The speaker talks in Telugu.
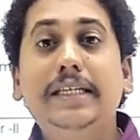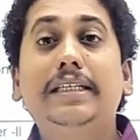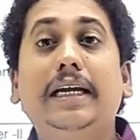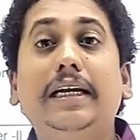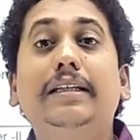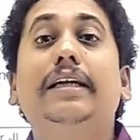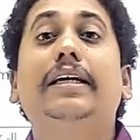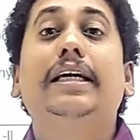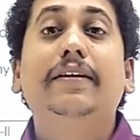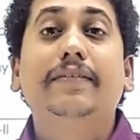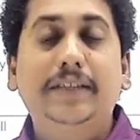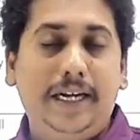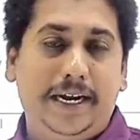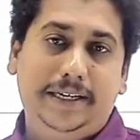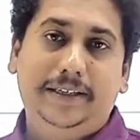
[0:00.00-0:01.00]
ఈజ్ అనదర్
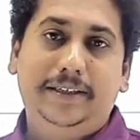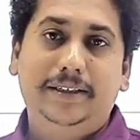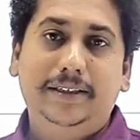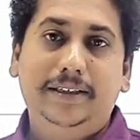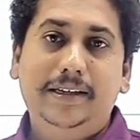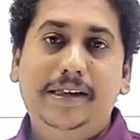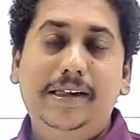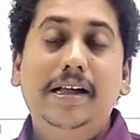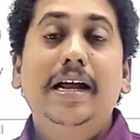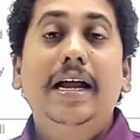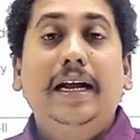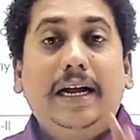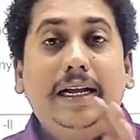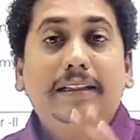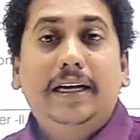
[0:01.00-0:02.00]
కీవర్డ్ యాడెడ్
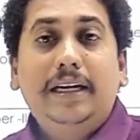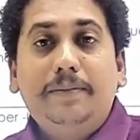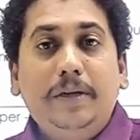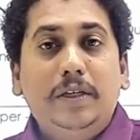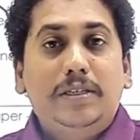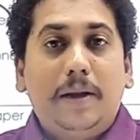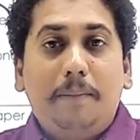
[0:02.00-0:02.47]
కానీ దాన్ని మీరు